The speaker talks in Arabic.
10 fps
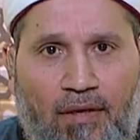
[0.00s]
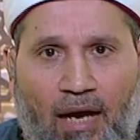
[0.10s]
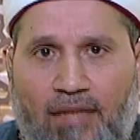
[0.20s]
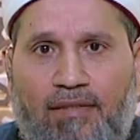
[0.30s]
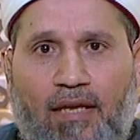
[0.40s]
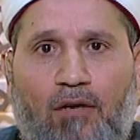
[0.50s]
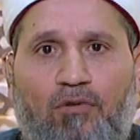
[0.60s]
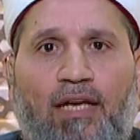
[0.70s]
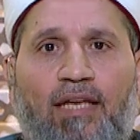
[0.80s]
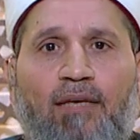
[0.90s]
حتى
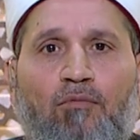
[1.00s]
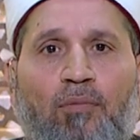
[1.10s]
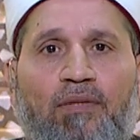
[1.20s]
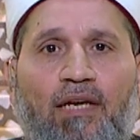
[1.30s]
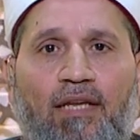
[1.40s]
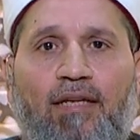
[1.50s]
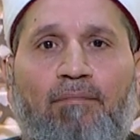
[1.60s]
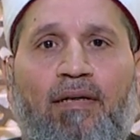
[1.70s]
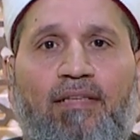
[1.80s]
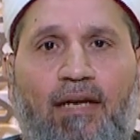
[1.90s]
لو نايم
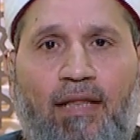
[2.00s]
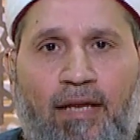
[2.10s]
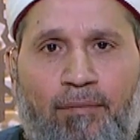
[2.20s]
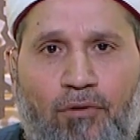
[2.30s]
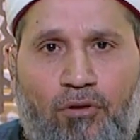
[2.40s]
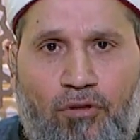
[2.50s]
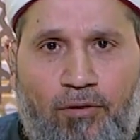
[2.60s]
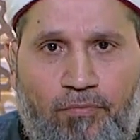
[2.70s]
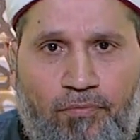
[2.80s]
وبتحلم ما تحلمش